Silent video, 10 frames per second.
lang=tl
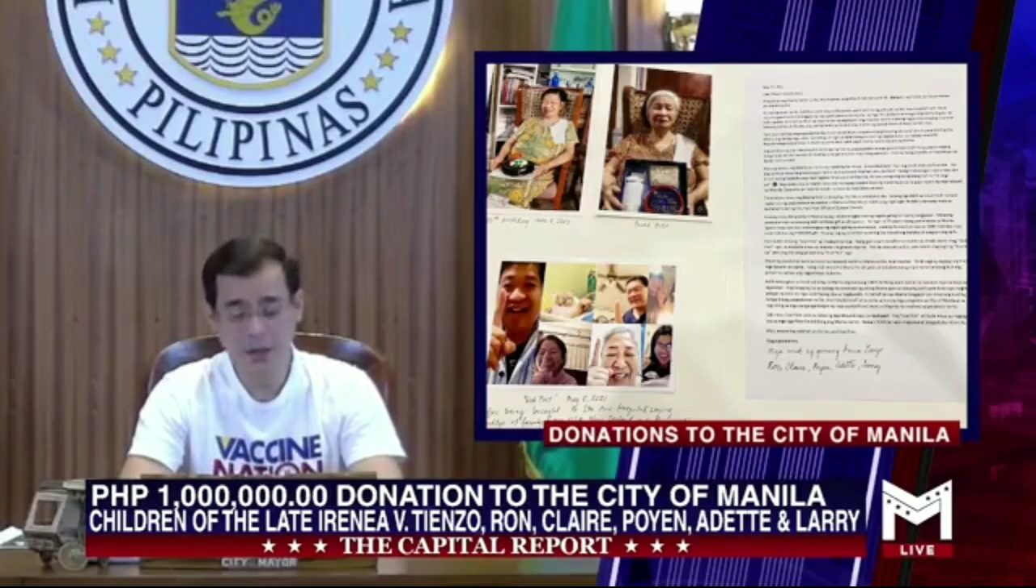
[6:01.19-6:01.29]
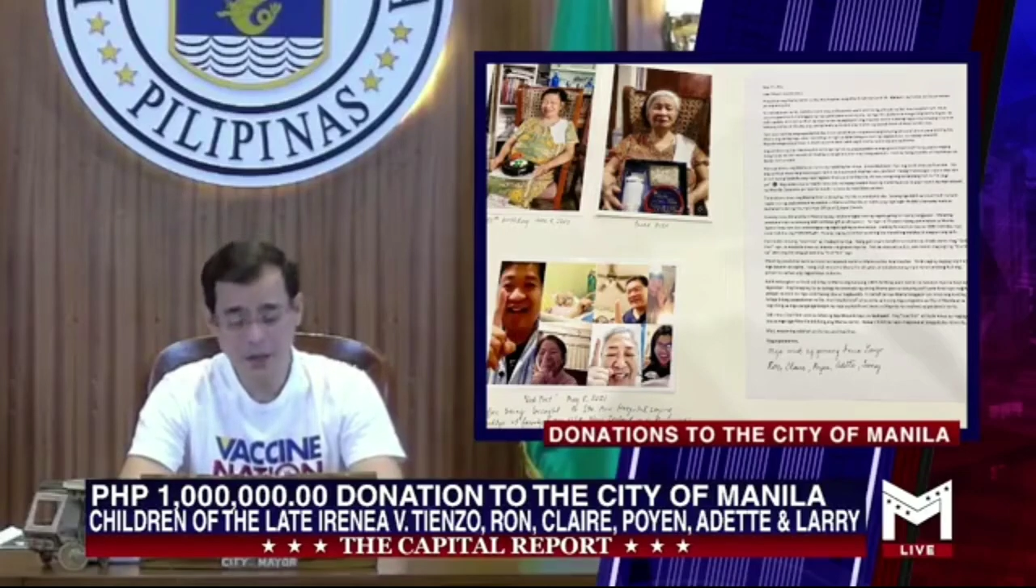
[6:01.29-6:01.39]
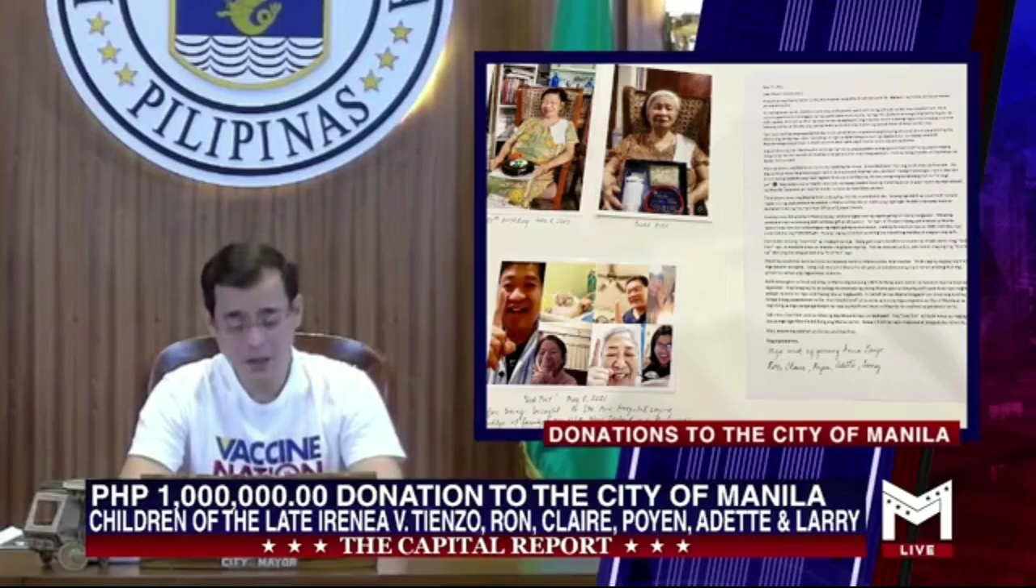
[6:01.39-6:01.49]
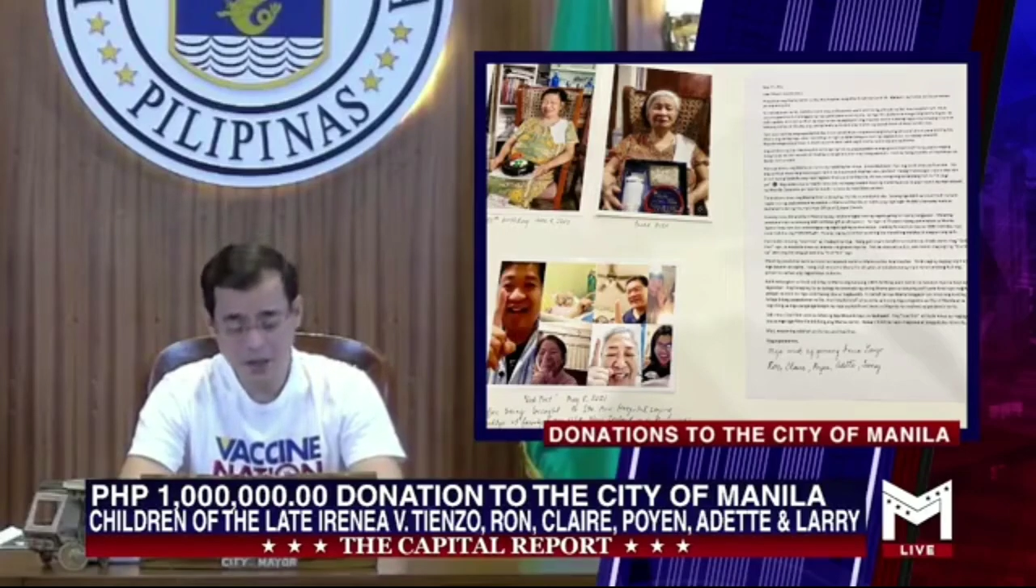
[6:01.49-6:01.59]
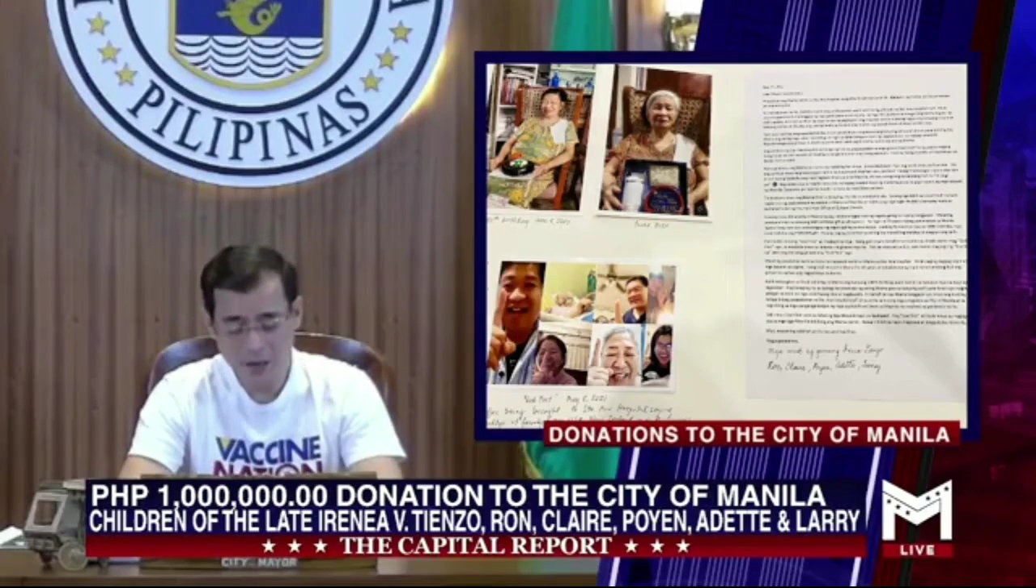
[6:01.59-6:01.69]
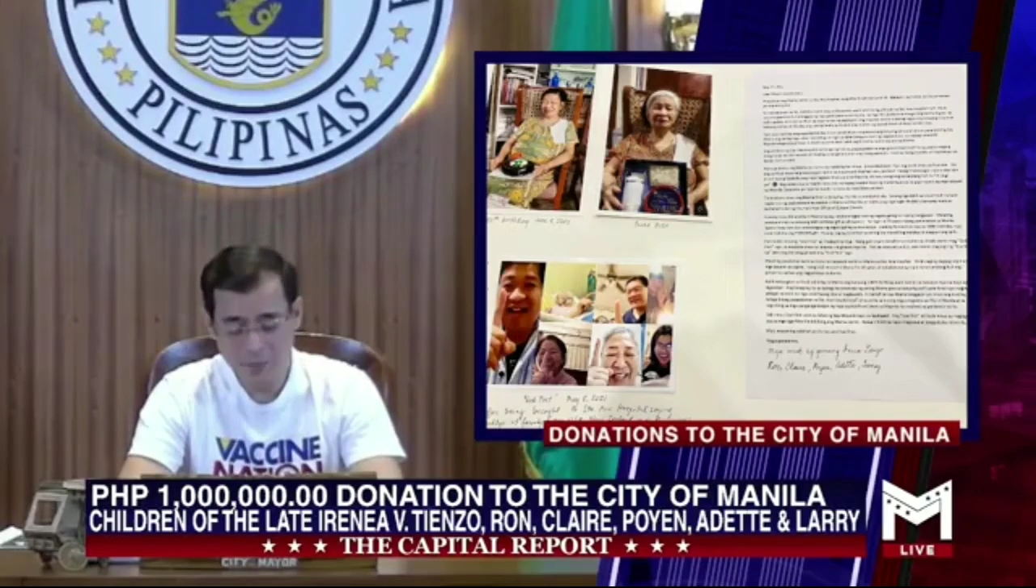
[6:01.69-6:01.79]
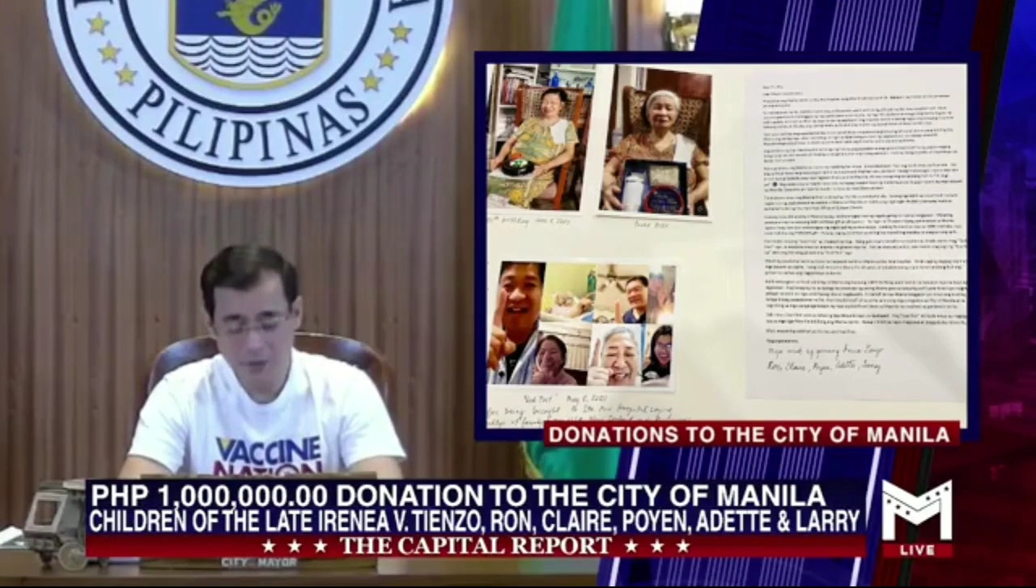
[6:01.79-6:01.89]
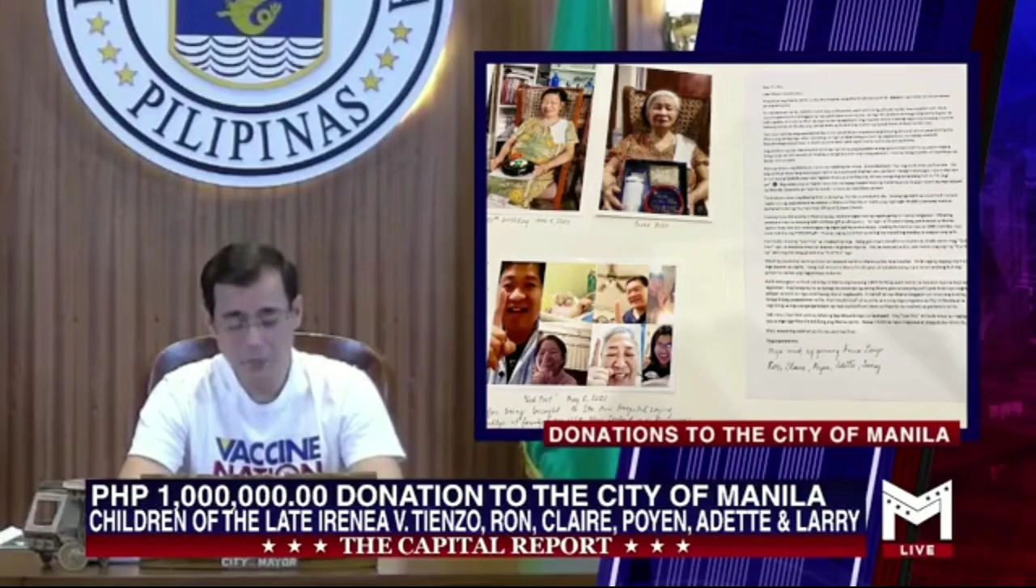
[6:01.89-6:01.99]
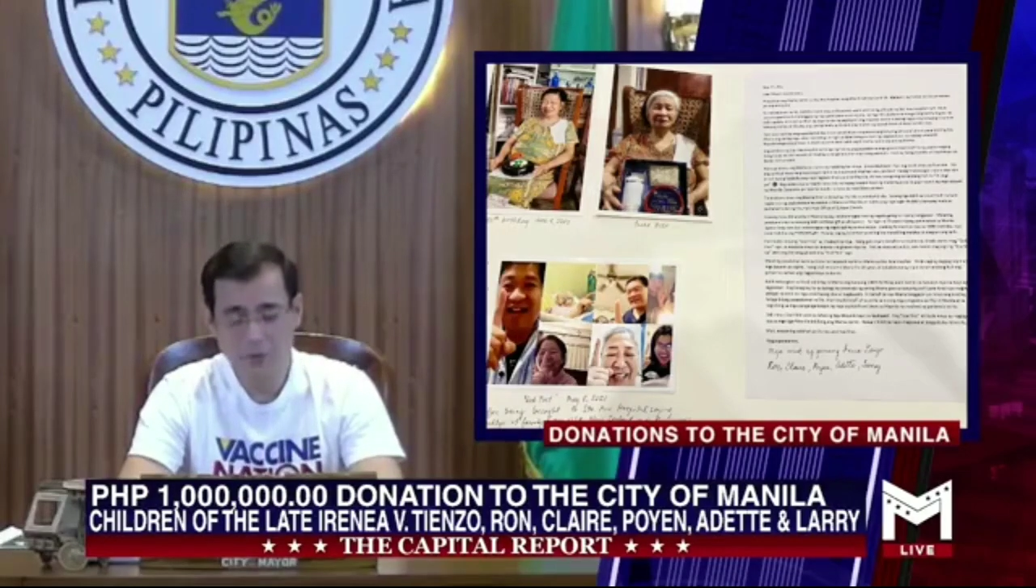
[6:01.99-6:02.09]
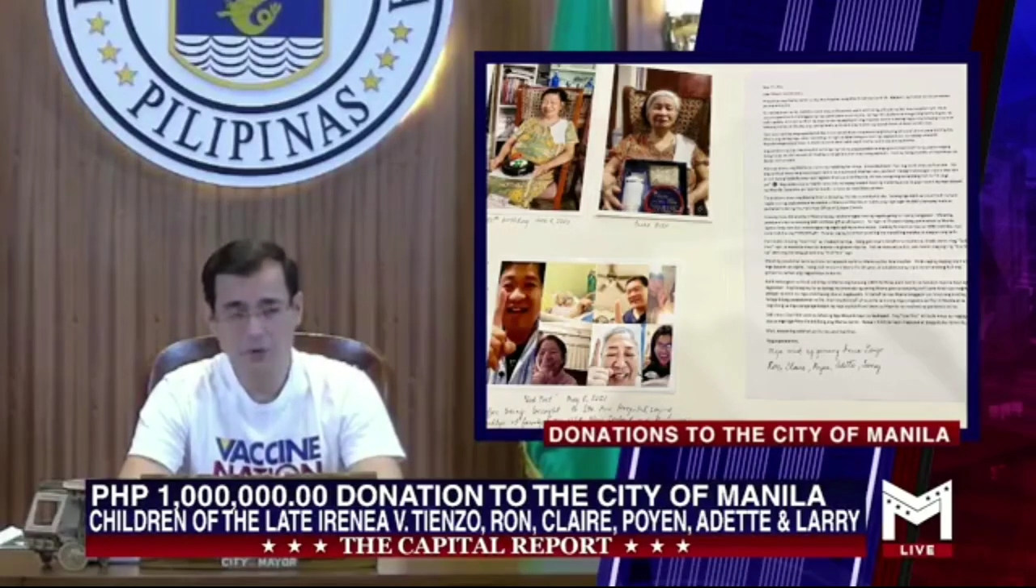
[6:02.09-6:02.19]
nakikiramay
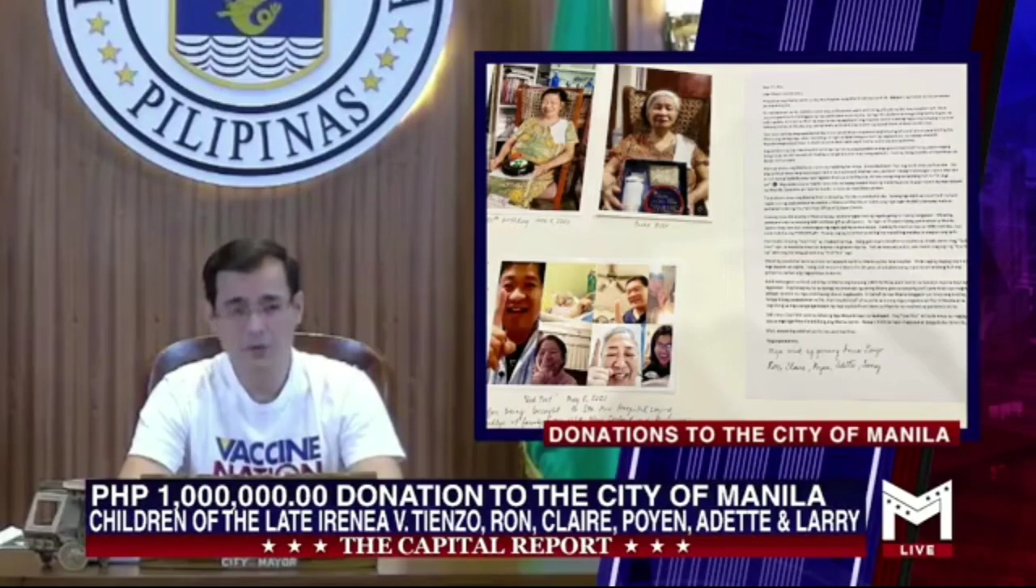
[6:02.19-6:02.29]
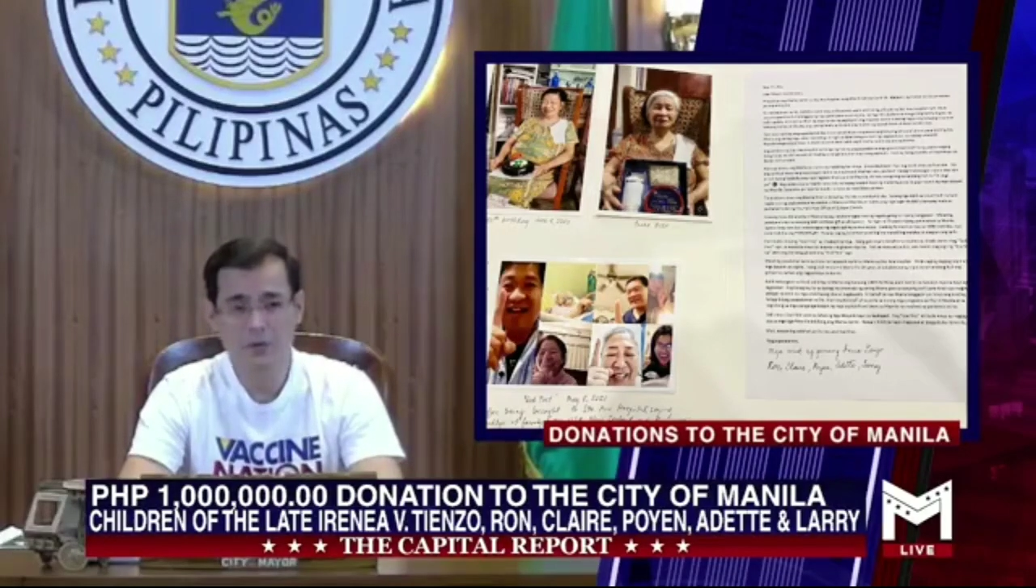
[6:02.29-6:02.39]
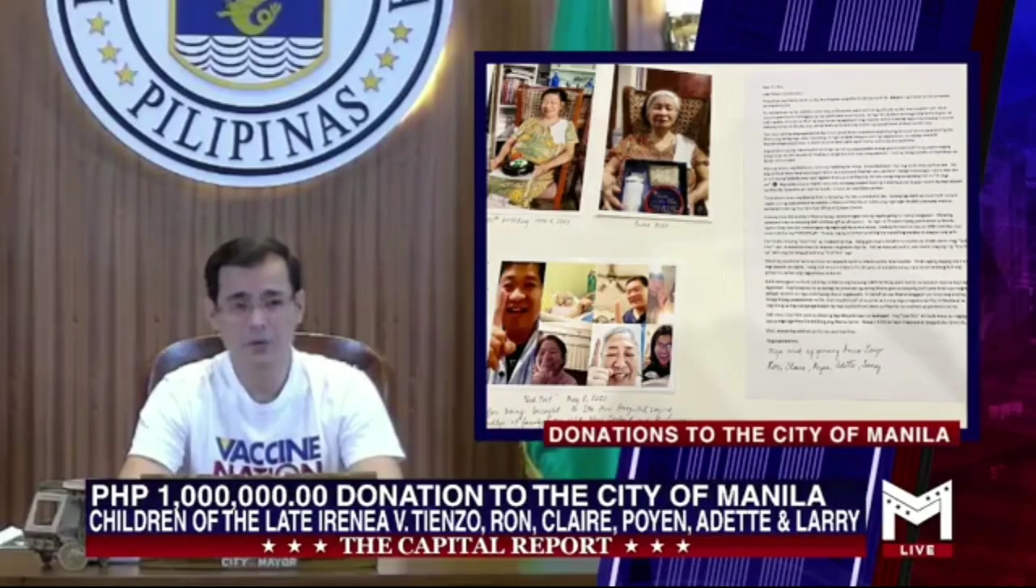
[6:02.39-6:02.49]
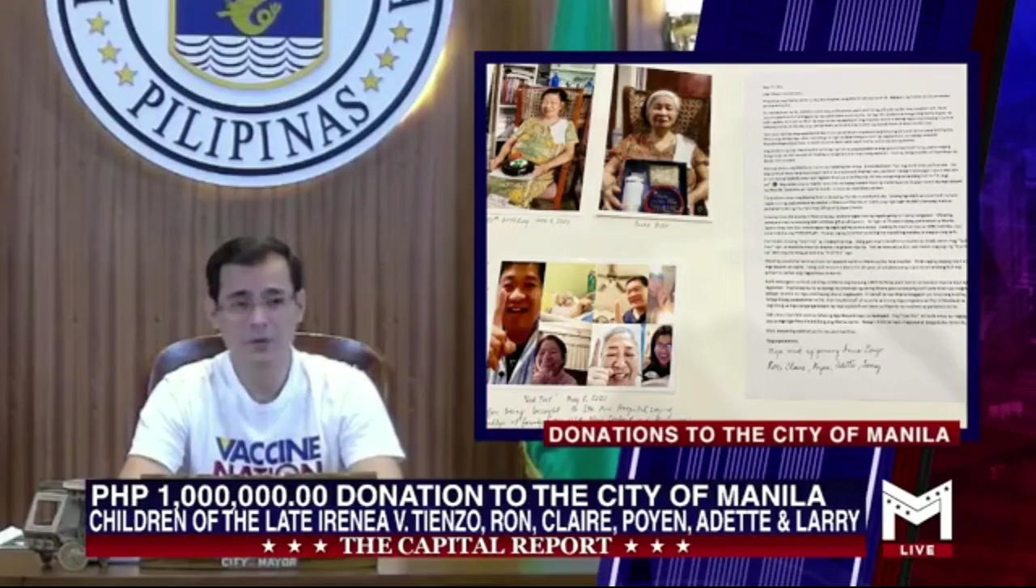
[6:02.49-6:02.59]
po ako.